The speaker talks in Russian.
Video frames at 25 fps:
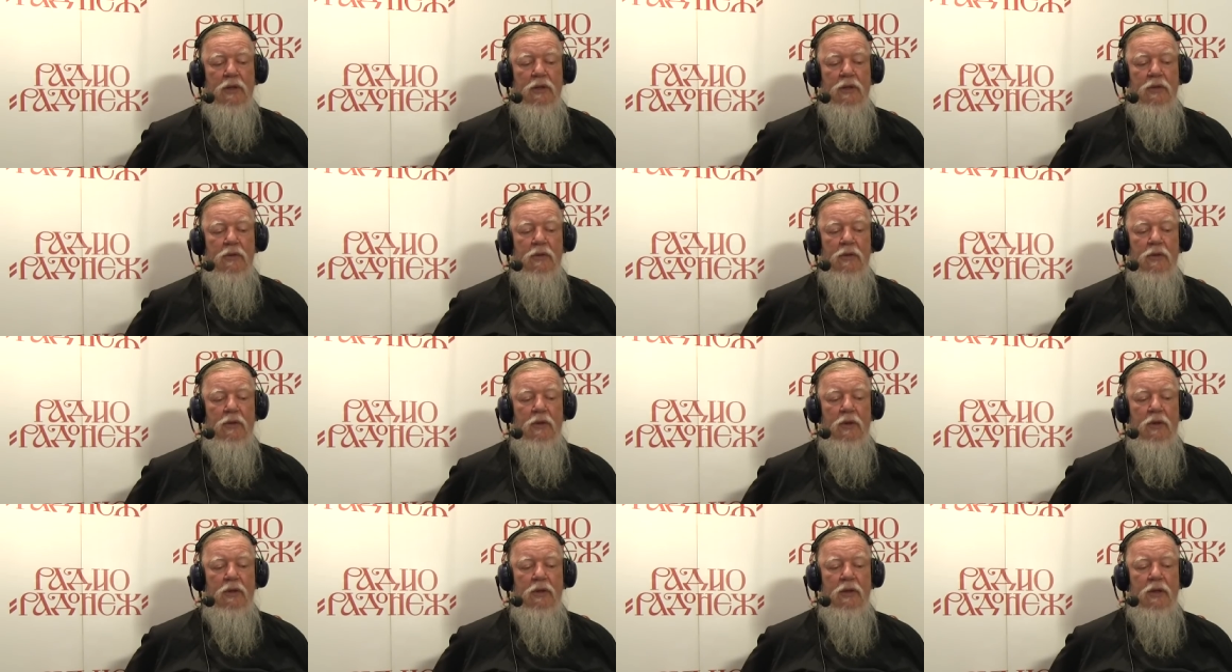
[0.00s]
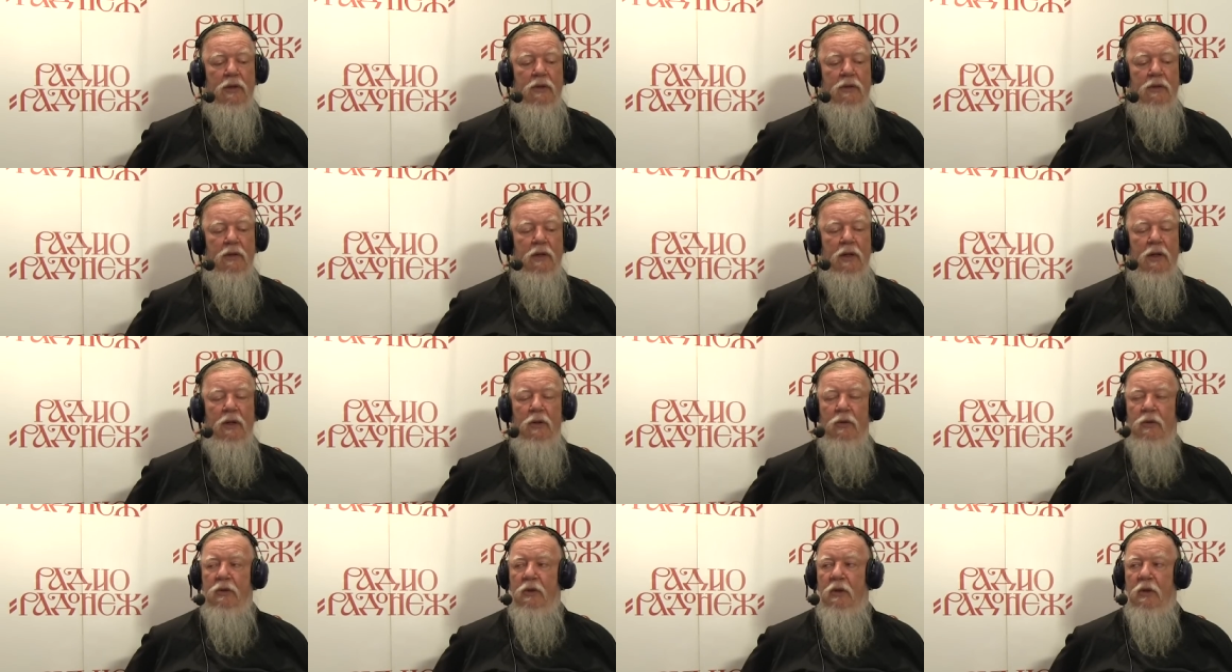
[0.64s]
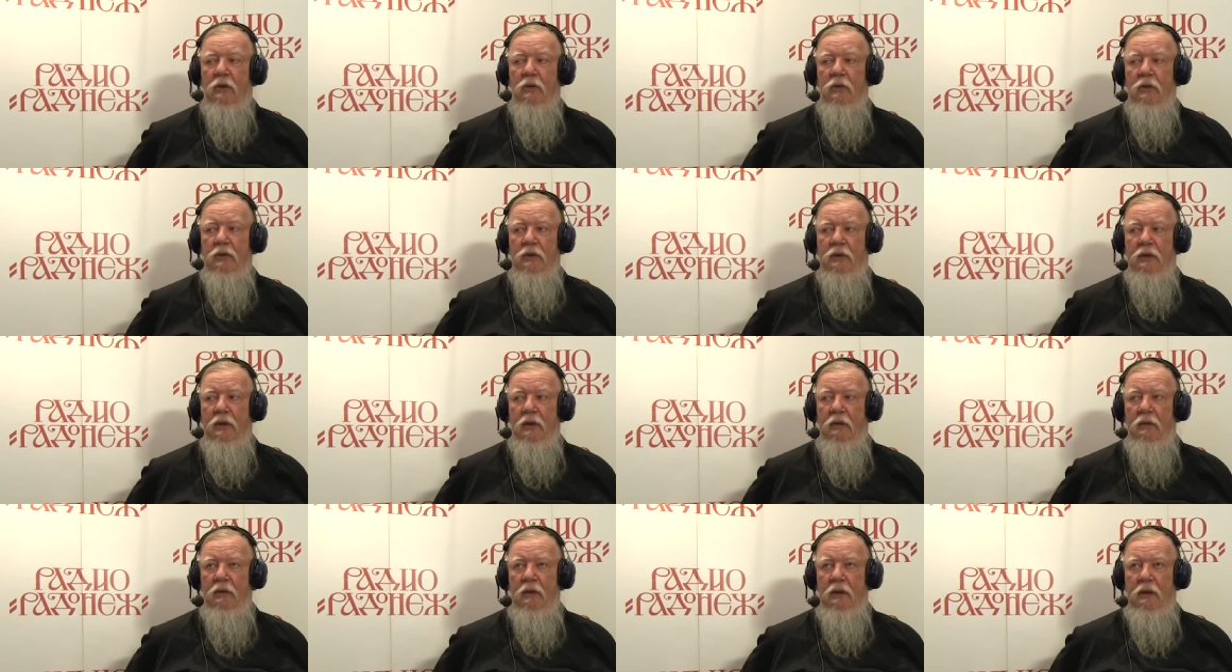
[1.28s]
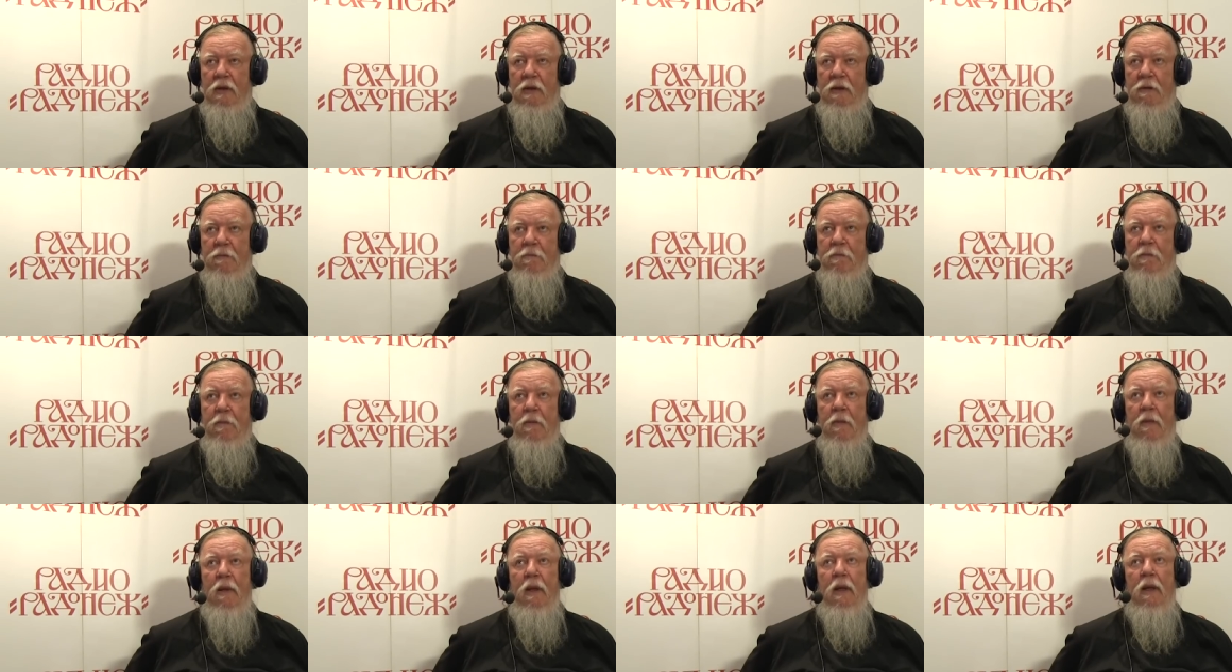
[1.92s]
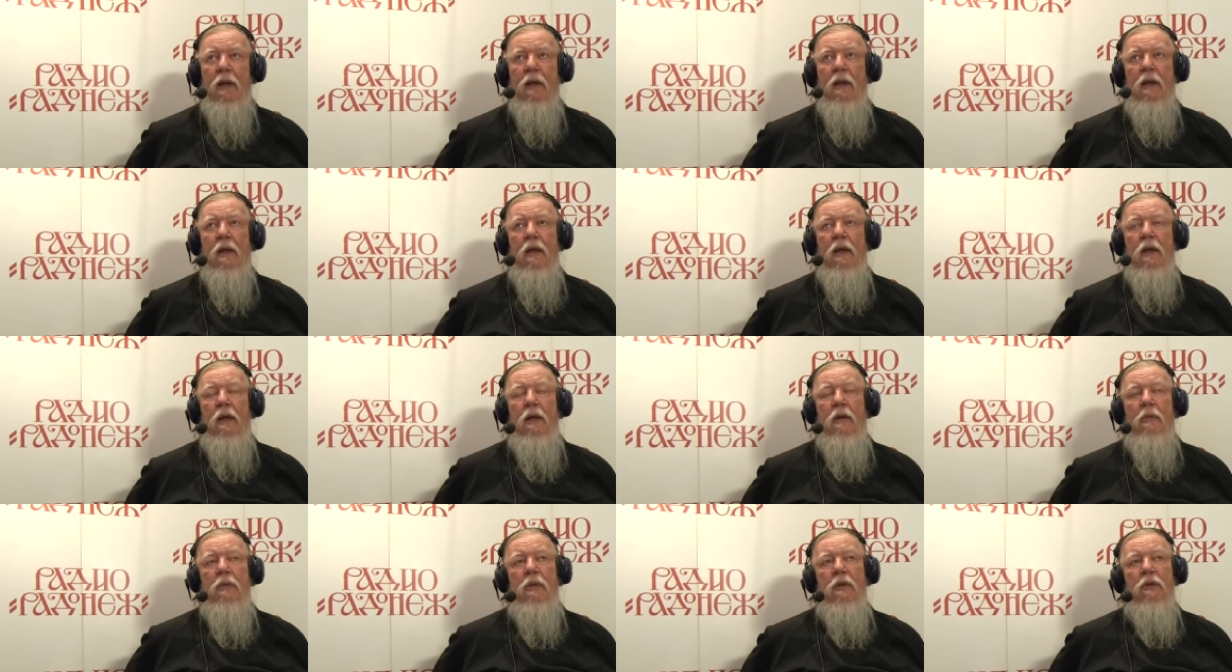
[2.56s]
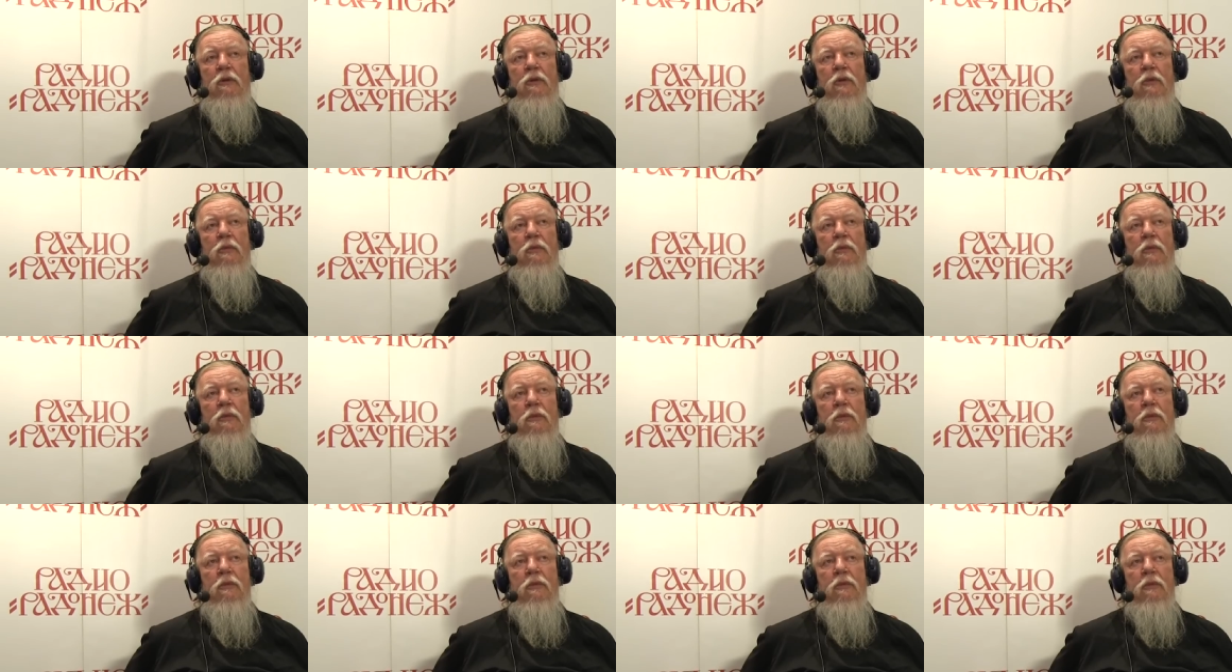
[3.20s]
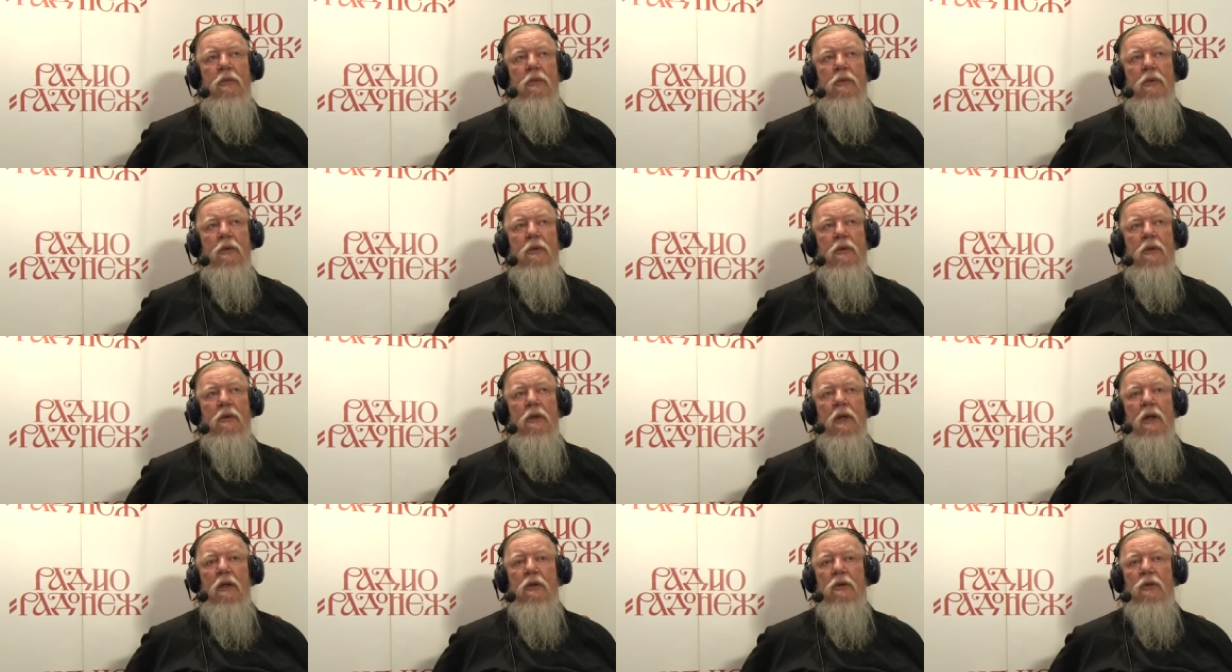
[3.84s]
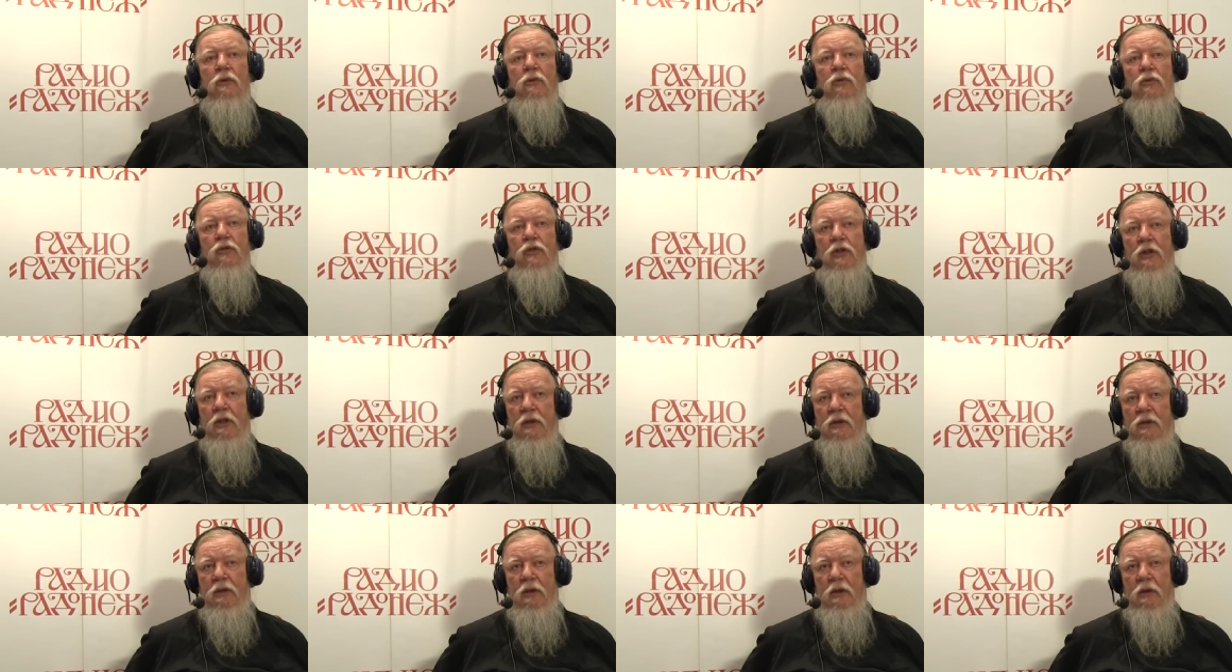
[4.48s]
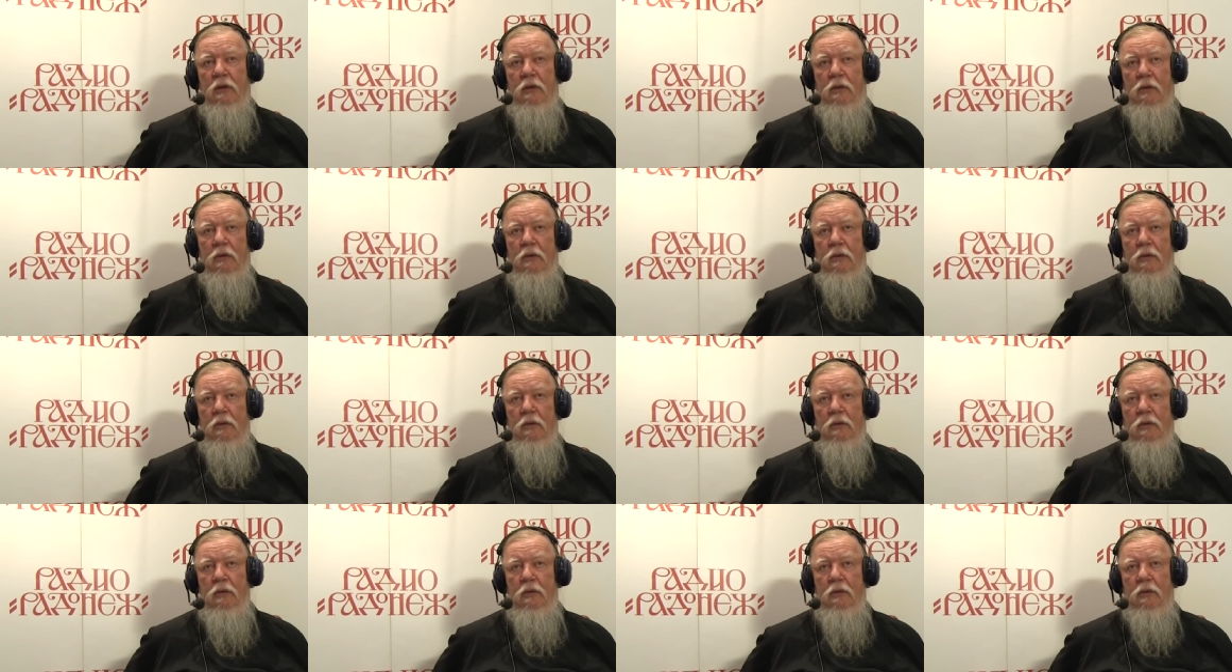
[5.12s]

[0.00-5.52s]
Святой Отец, дает такой совет. Потом, э, как научиться?